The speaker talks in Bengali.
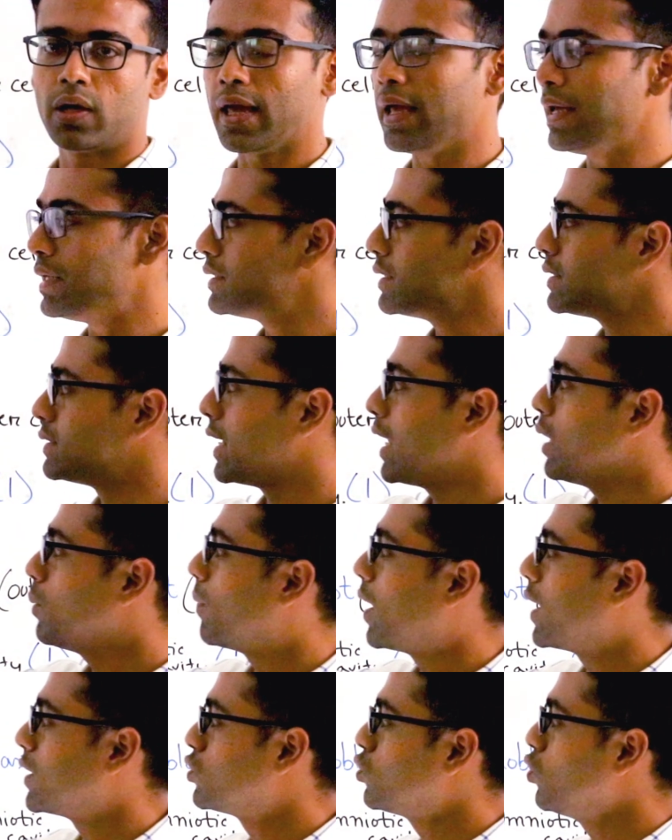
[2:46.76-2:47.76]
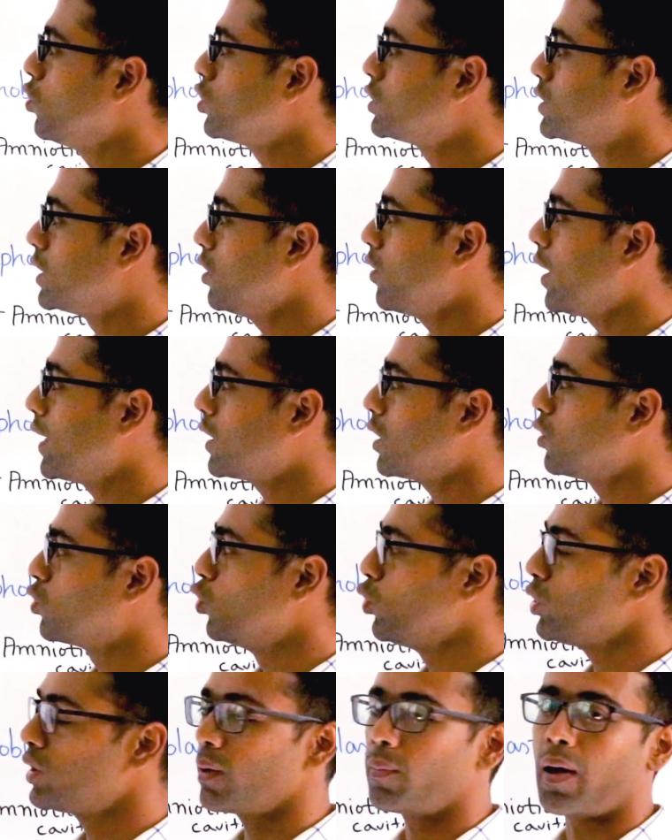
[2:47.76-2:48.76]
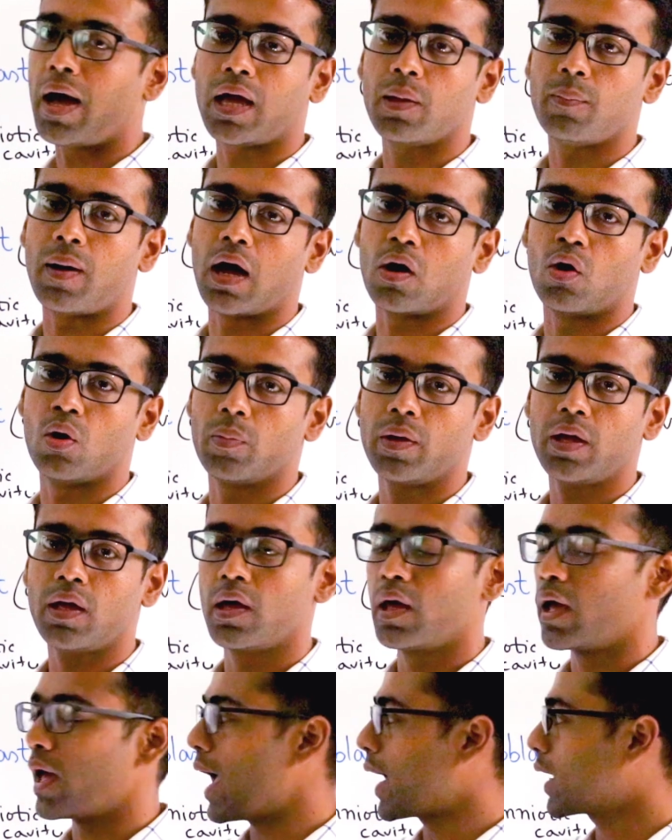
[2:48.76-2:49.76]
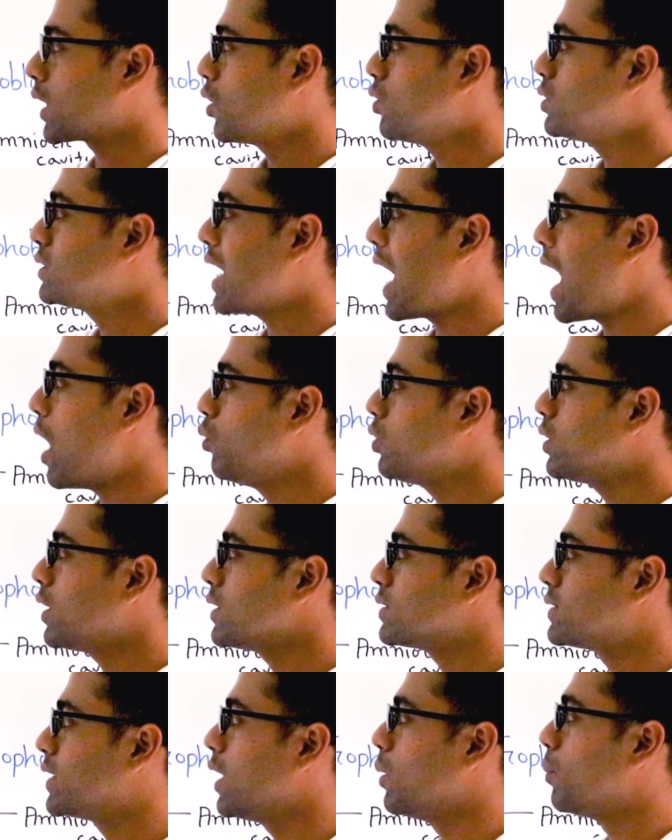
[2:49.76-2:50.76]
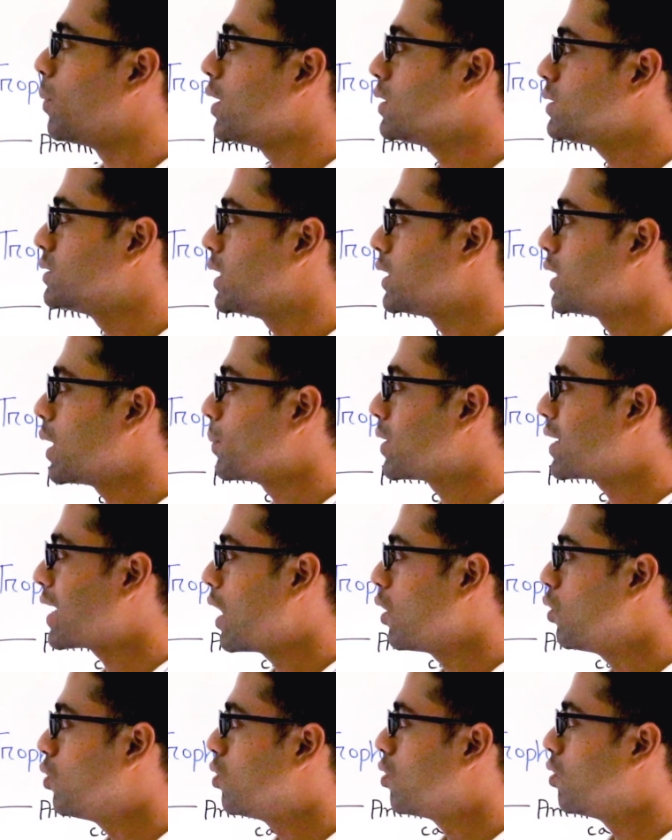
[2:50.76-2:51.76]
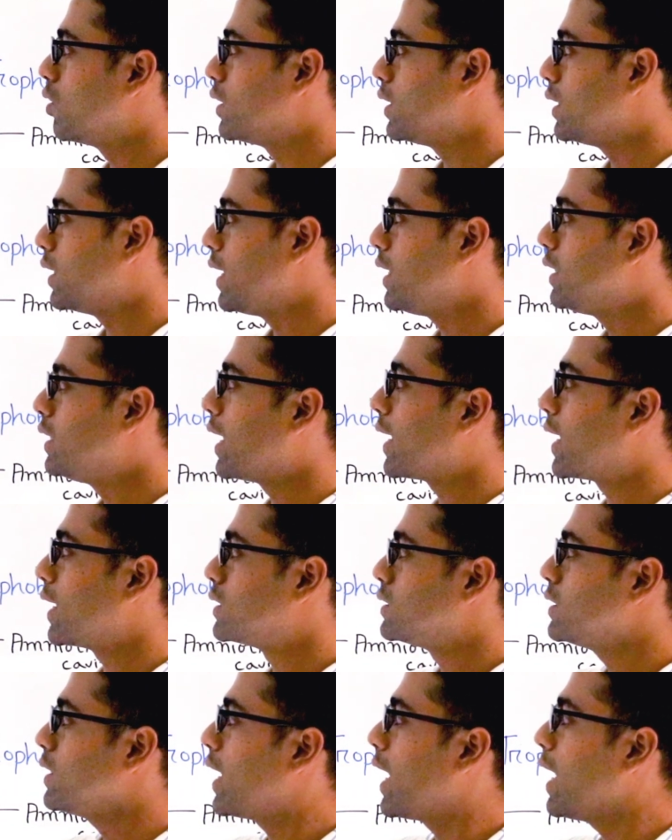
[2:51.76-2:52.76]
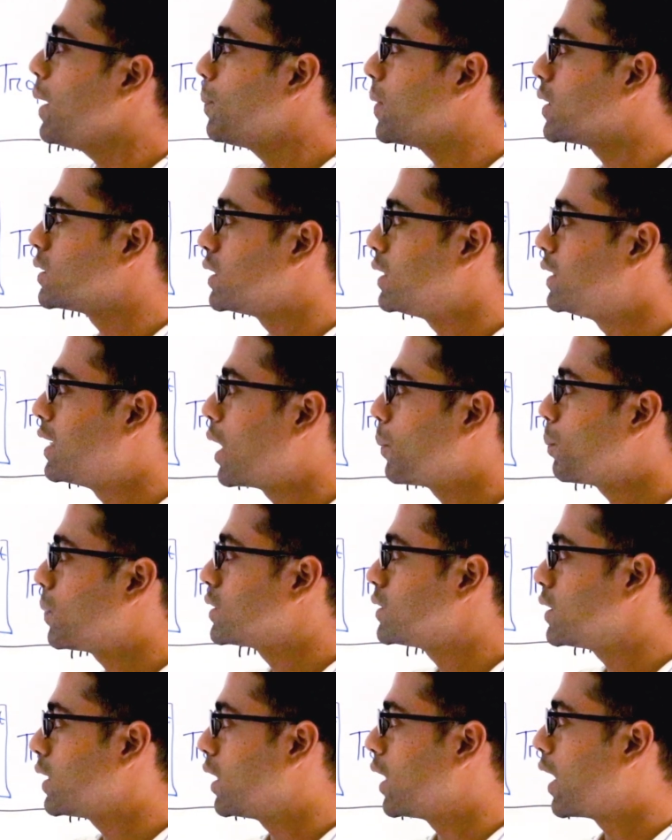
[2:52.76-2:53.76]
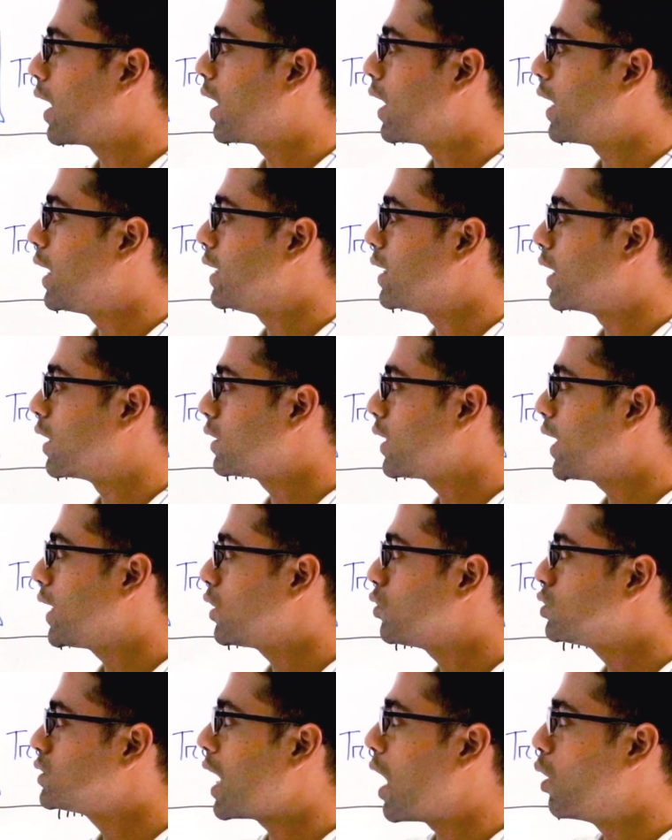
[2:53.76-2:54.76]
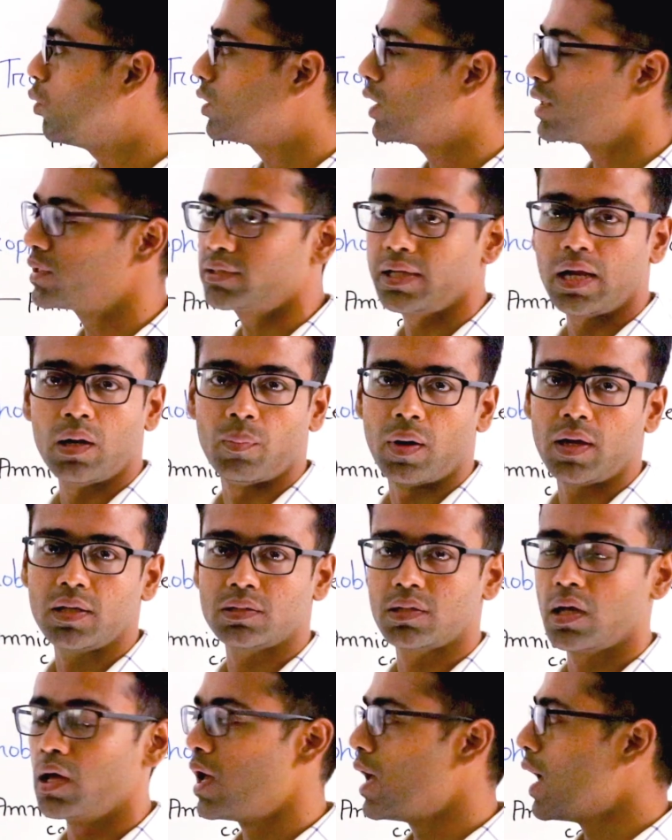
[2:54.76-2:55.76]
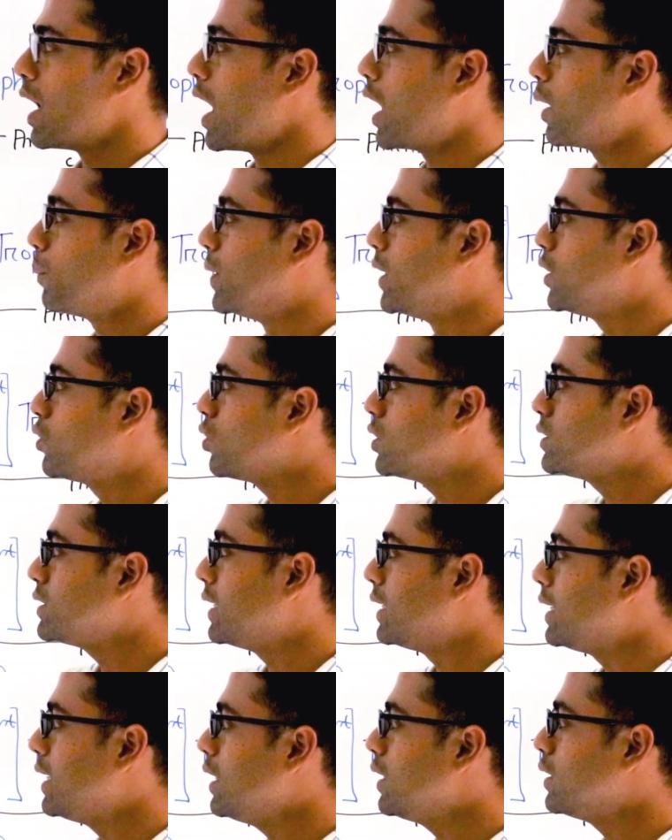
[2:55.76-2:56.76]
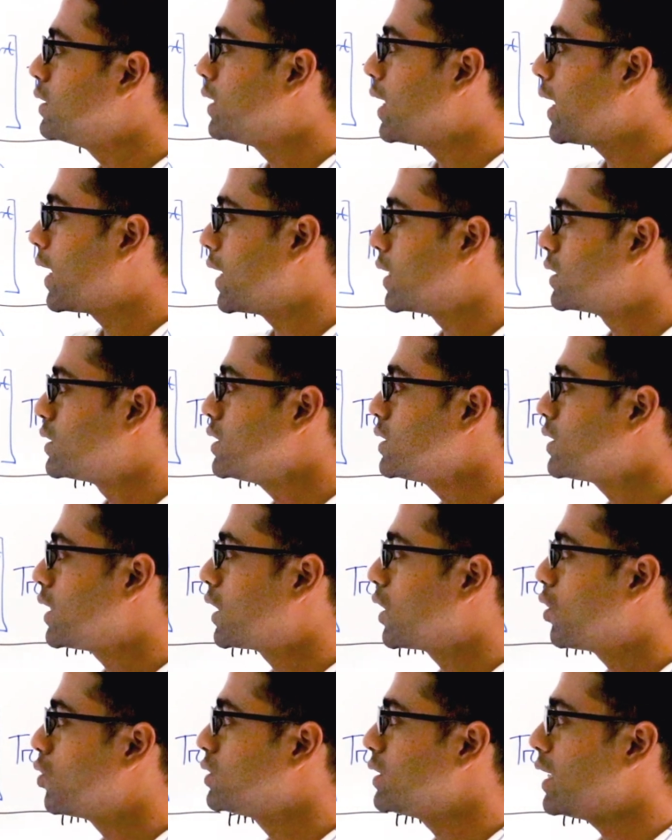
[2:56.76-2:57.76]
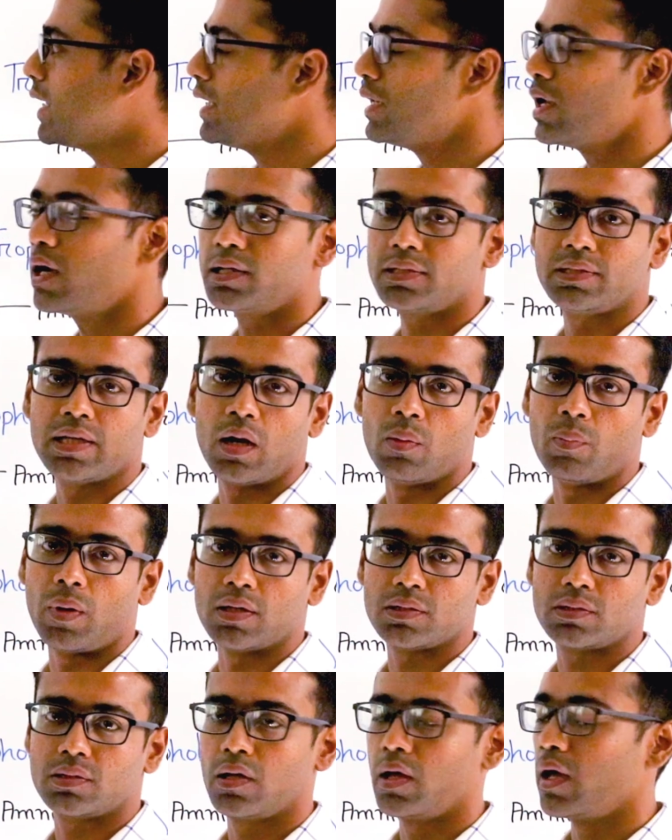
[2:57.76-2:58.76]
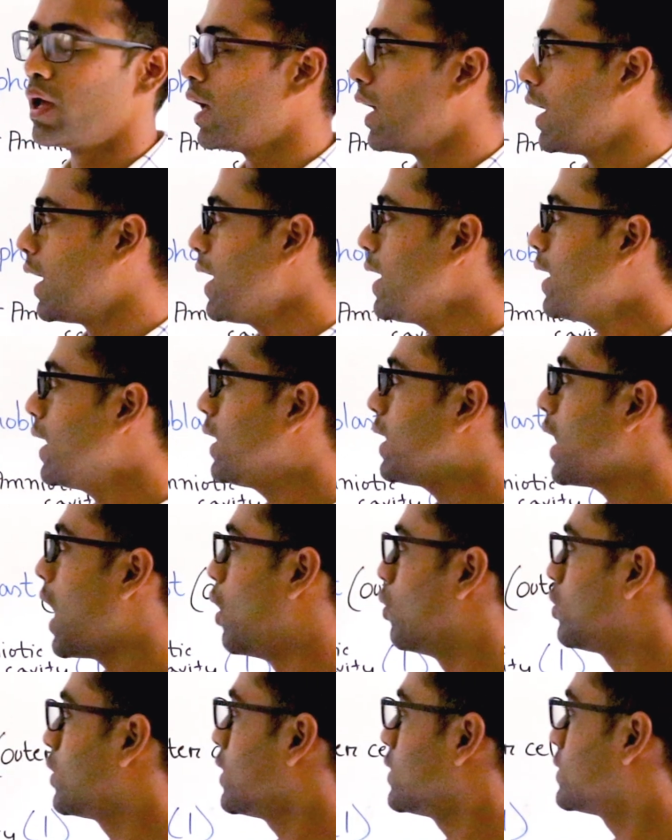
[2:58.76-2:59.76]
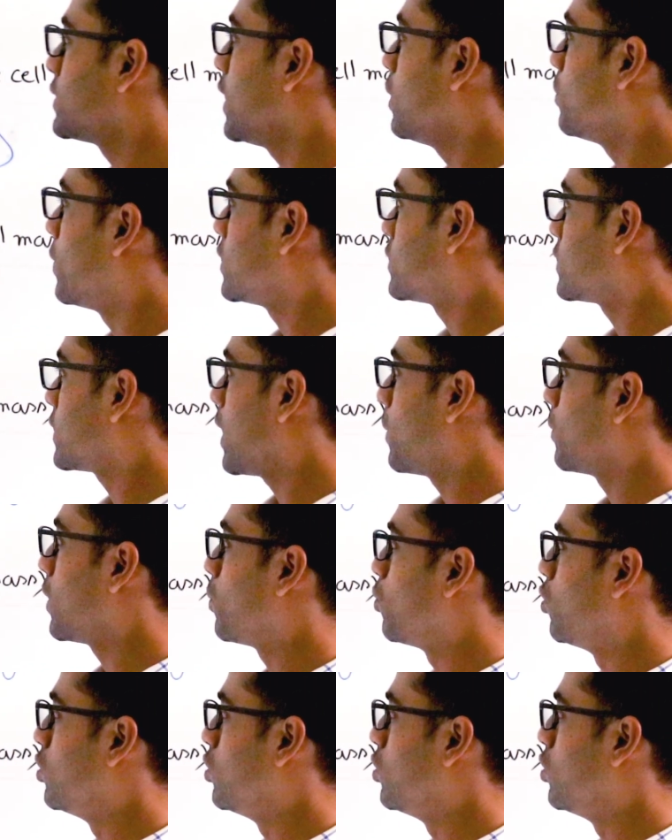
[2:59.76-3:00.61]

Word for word: এই যে সেল মাসগুলো ছিল এটা দুইটা ভাগে ভাগ হবে একটা হচ্ছে আউটার সেল মাস যেটা আমি কালো এ দিয়ে এঁকেছি এই পাশে ডান পাশের এরিয়াটা এটা হচ্ছে আউটার সেল মাস আর ভিতরে যে নীল দিয়ে এঁকেছি সেটা হচ্ছে ইনার সেল মাস এখানে আউটার সেল মাসকে আমরা